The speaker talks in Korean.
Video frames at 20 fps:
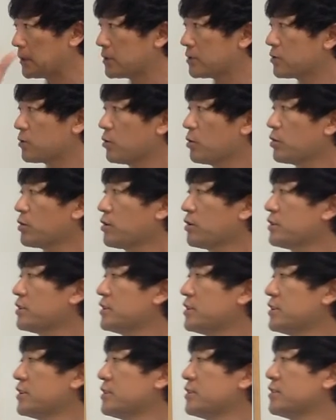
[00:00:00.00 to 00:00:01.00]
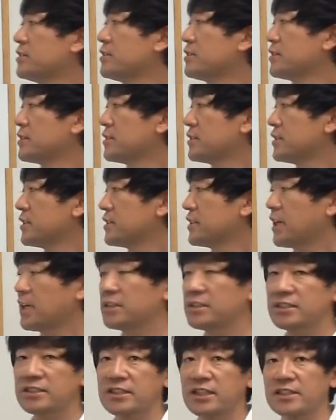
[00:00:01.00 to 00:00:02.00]
스코어는 이제
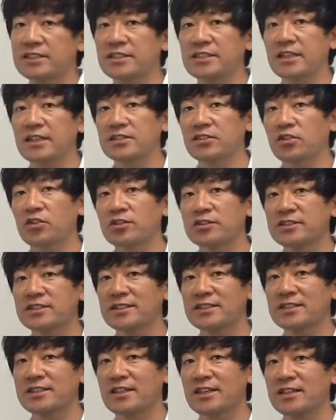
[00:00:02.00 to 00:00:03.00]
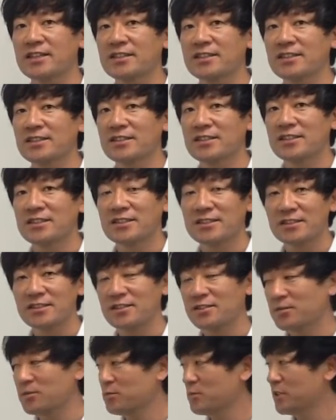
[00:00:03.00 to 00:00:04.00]
다시 자신이 다 적었으니까
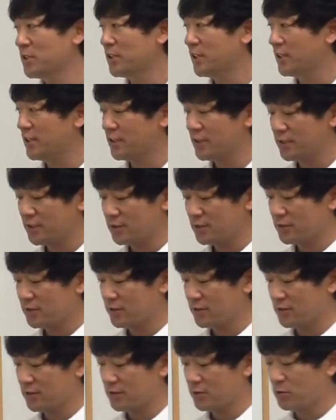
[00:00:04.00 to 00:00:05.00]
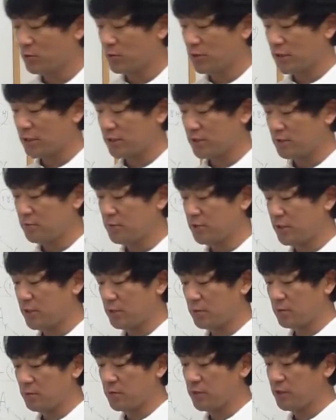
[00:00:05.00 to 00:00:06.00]
그 밑에 이 스코어 카드
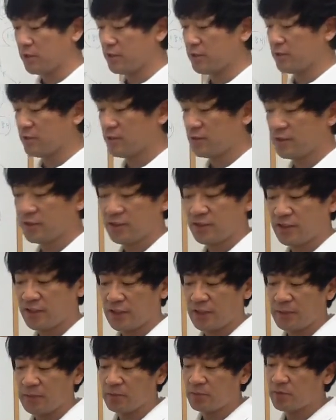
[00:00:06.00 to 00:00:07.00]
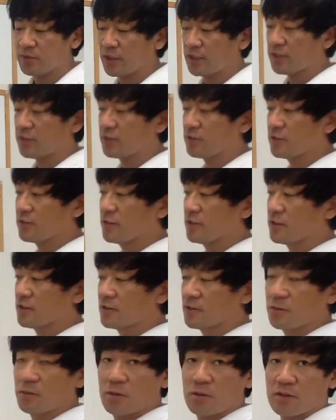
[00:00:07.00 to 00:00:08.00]
밑에 보면 이 부분에 있거든요.
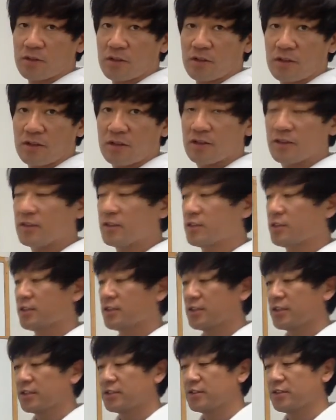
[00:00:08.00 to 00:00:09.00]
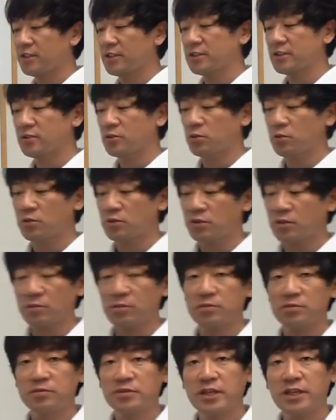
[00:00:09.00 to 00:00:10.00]
스코어러. 그래서 이 스코어러
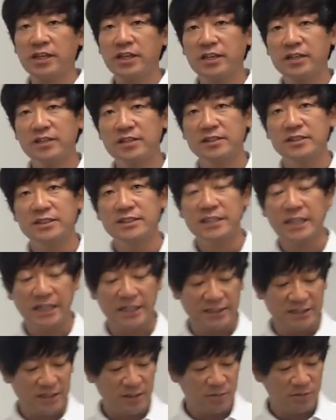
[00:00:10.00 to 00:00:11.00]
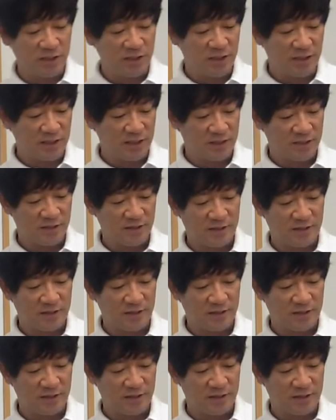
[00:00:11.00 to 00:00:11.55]
부분에 이제 사인을 합니다.